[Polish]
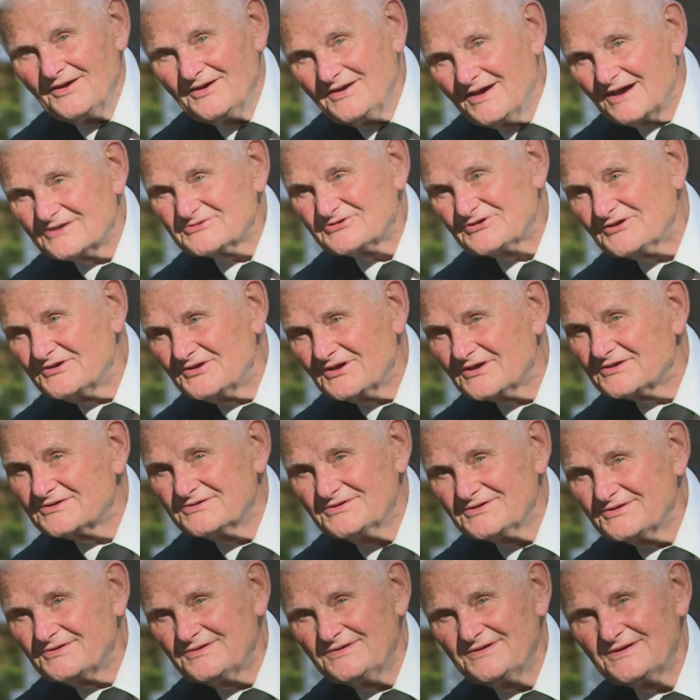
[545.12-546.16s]
Ja się nie
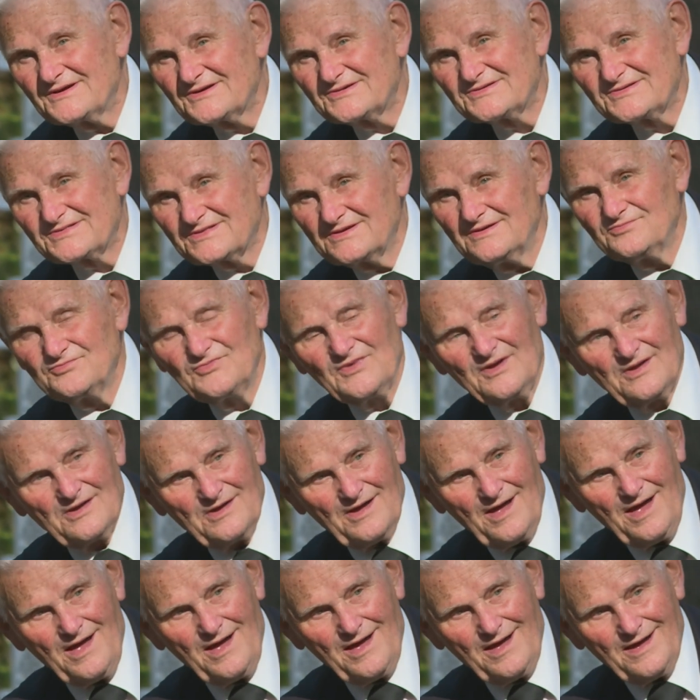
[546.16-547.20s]
kryję z tym,
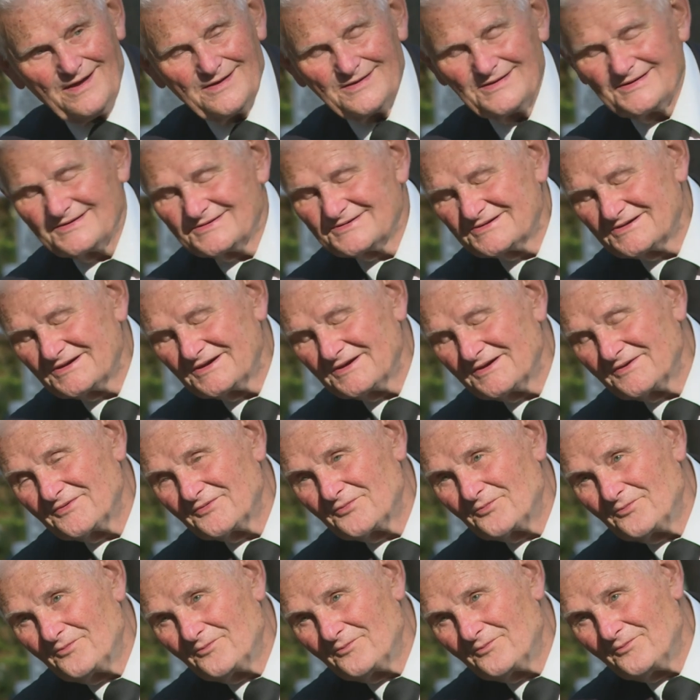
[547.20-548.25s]

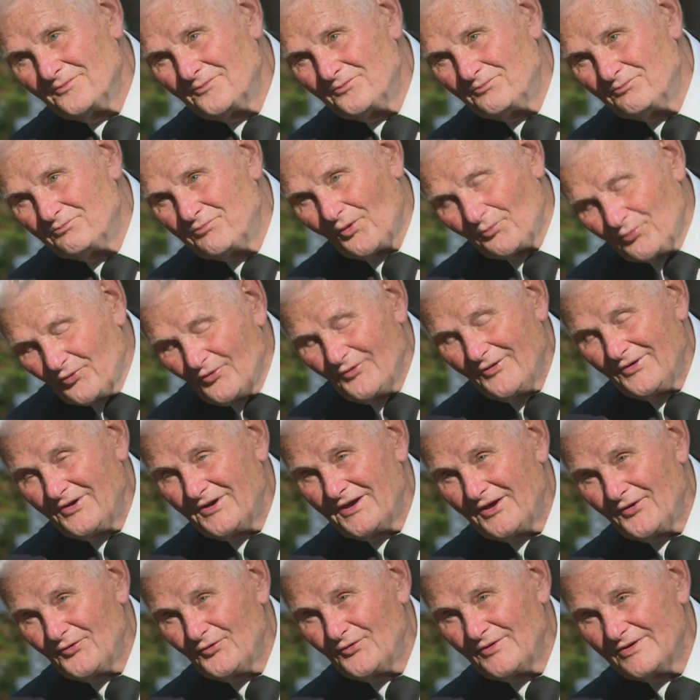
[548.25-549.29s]
że
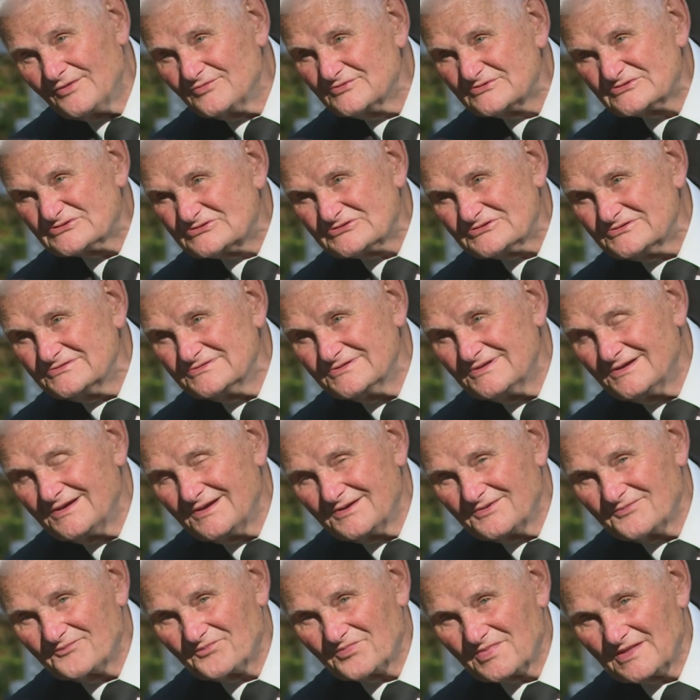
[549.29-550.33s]
popłynęły łzy
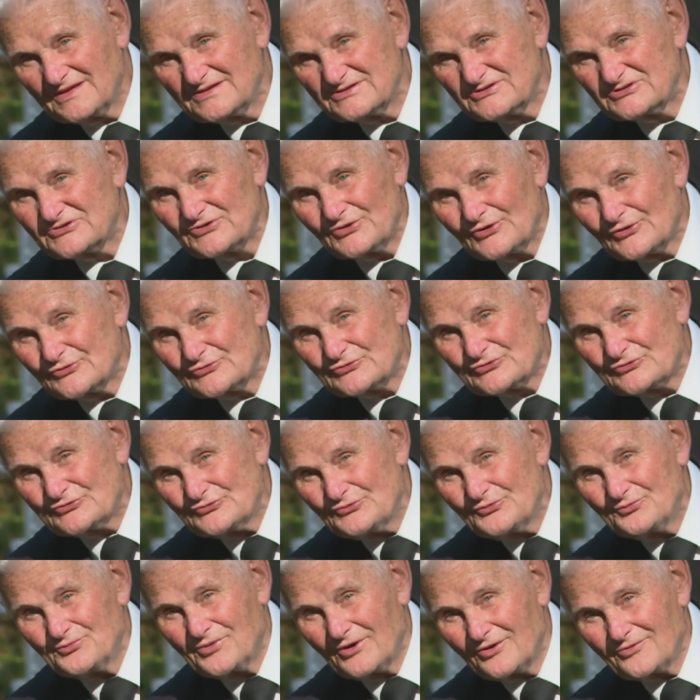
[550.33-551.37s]
z oczu,
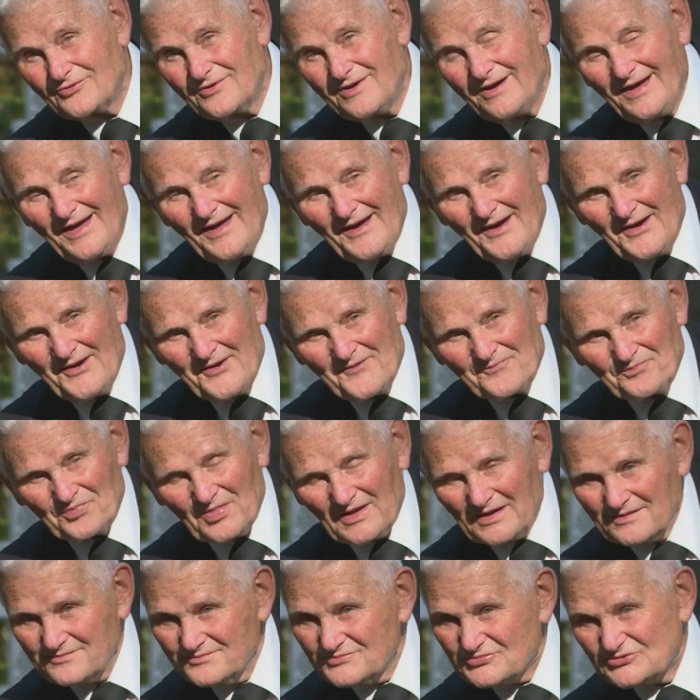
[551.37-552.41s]
bo
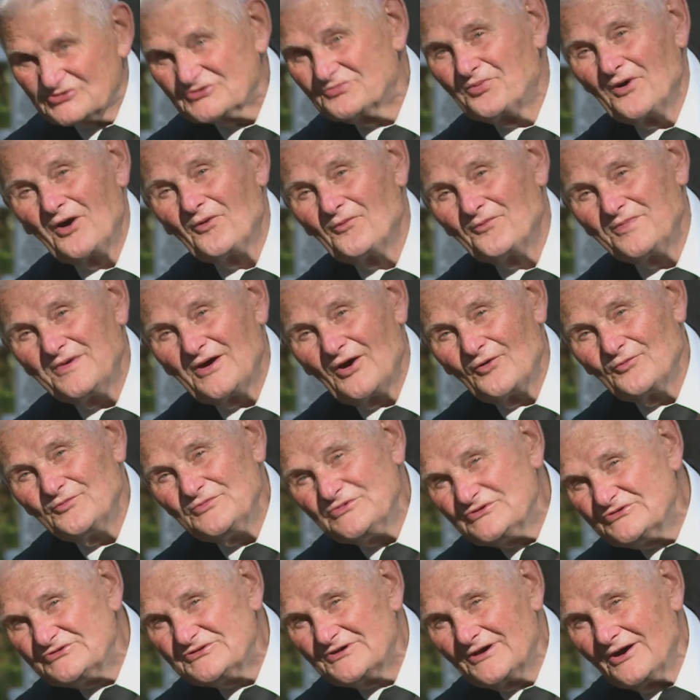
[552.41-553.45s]
przypomniał
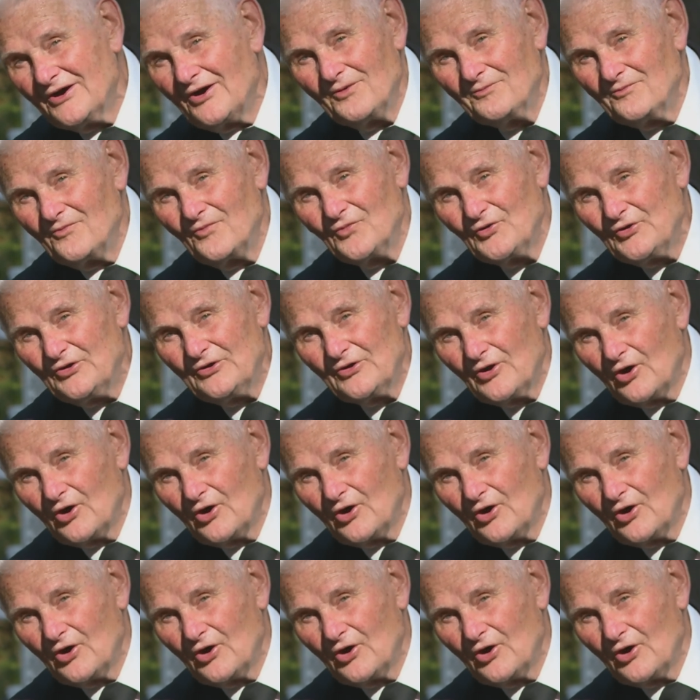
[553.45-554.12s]
mi się mój